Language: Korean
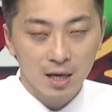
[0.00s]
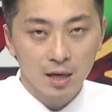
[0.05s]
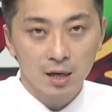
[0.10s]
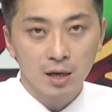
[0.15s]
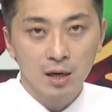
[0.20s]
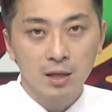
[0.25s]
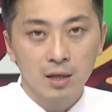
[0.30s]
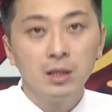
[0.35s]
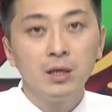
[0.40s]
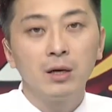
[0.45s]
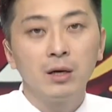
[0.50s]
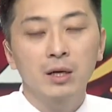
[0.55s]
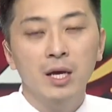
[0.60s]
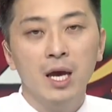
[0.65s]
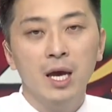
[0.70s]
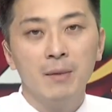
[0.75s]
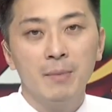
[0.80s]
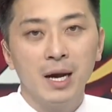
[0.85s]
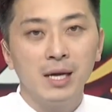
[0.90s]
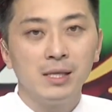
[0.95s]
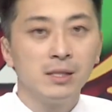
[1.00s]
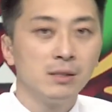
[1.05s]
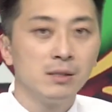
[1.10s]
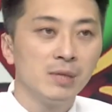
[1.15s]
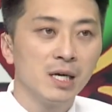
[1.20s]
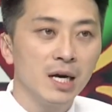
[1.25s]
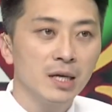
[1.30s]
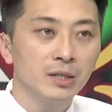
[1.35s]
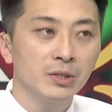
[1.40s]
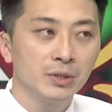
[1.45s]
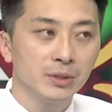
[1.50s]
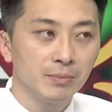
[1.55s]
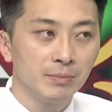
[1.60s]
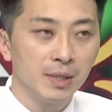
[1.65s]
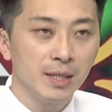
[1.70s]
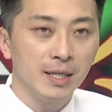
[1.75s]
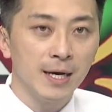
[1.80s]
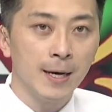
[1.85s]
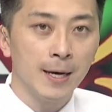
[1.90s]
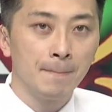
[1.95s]
어, 이렇게 말씀을
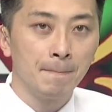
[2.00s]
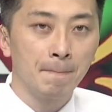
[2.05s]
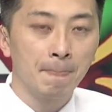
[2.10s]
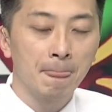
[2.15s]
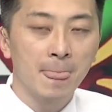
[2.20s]
하셨습니다.